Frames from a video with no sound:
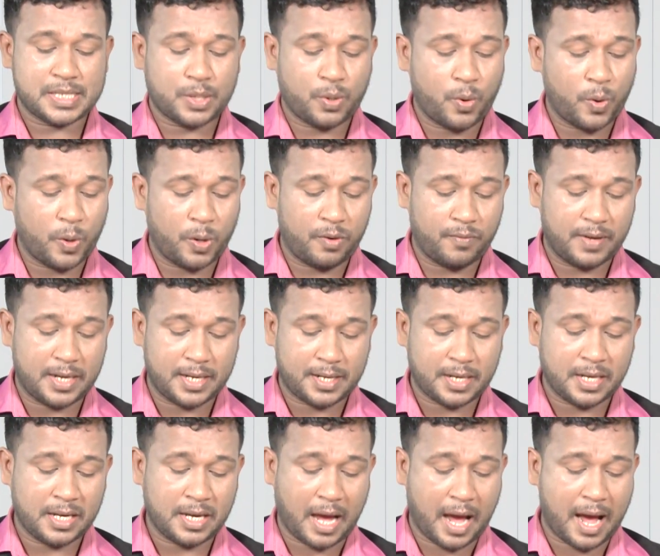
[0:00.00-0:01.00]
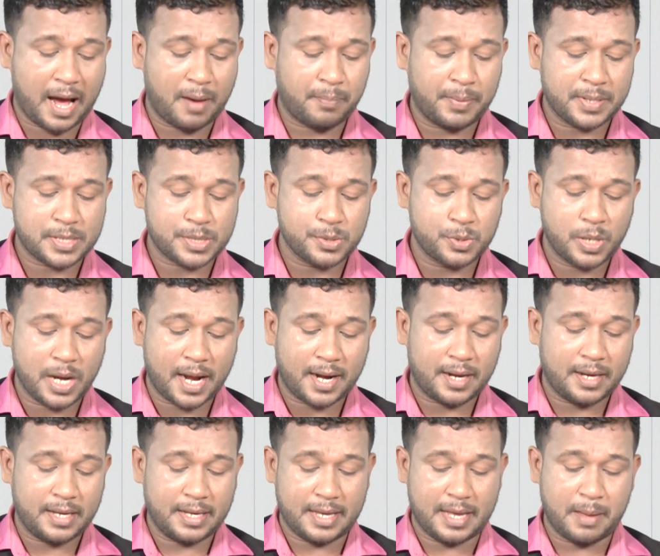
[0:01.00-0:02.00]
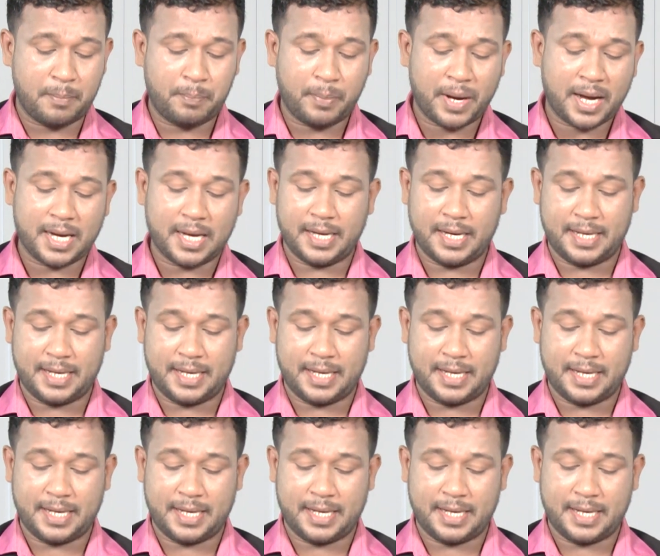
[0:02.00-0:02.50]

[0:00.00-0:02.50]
கோல் வலட்டு ஆபசு கன் எப்பா